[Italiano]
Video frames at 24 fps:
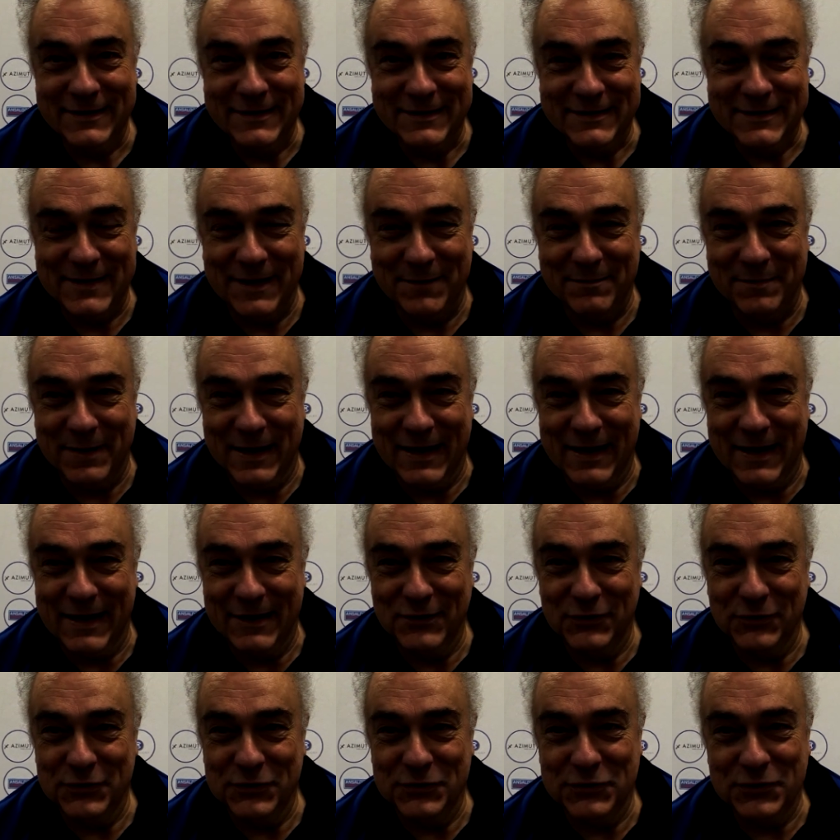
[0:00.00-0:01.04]
stiamo
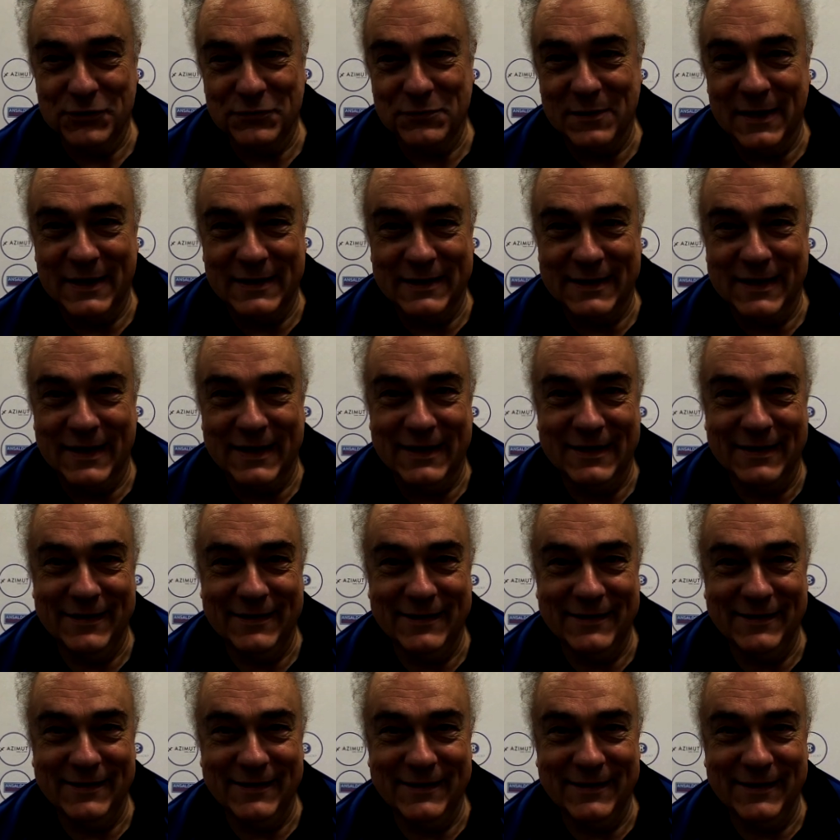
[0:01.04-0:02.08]
parlando di 50 anni
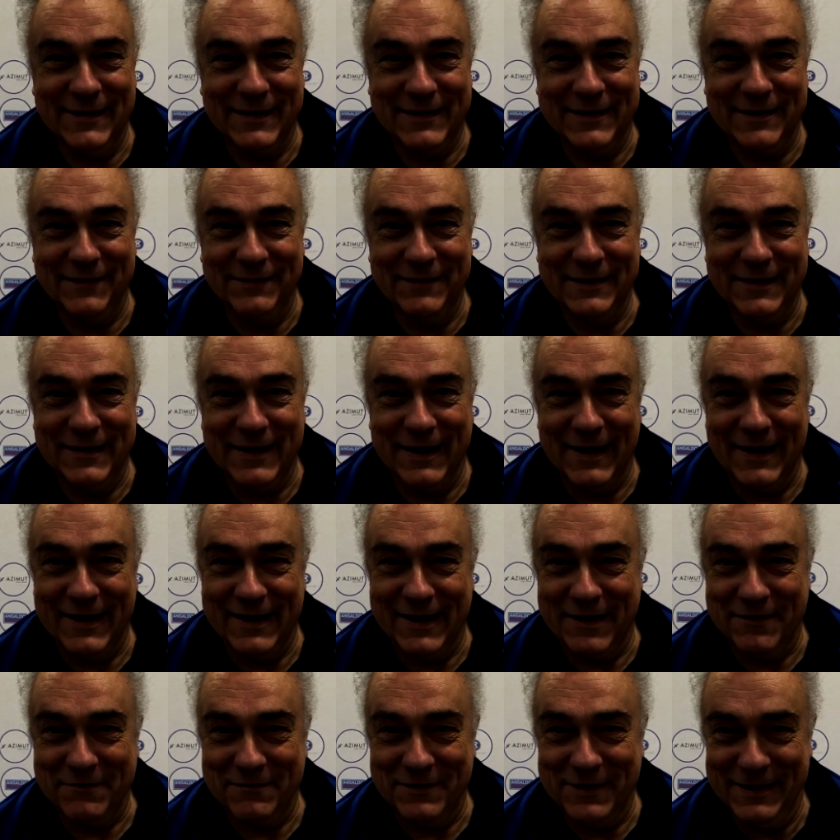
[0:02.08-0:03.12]
di attività
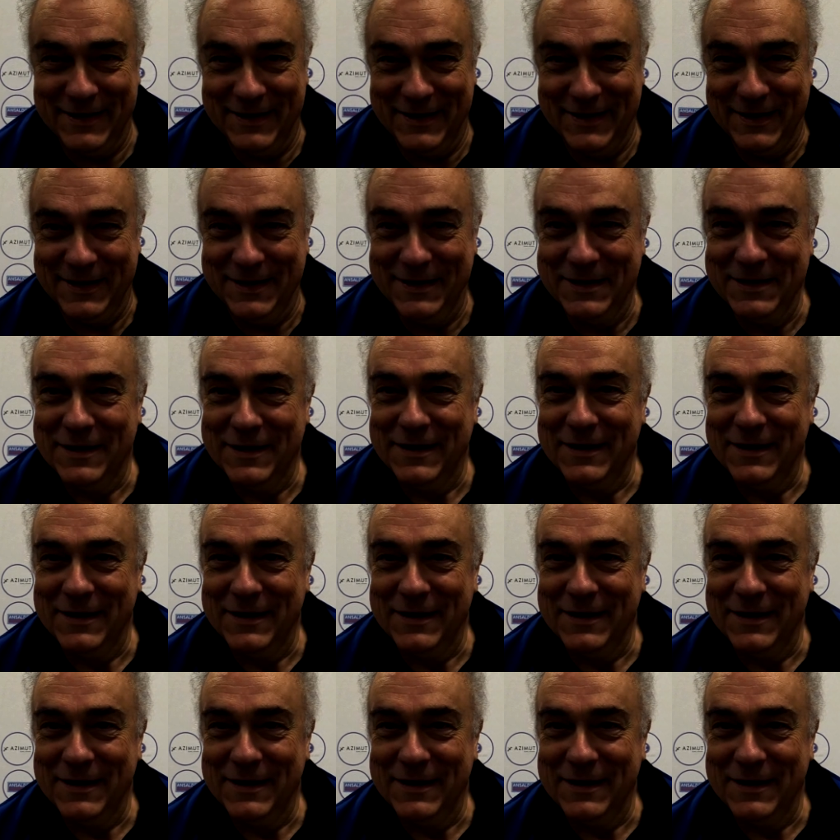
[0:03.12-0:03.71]
che quindi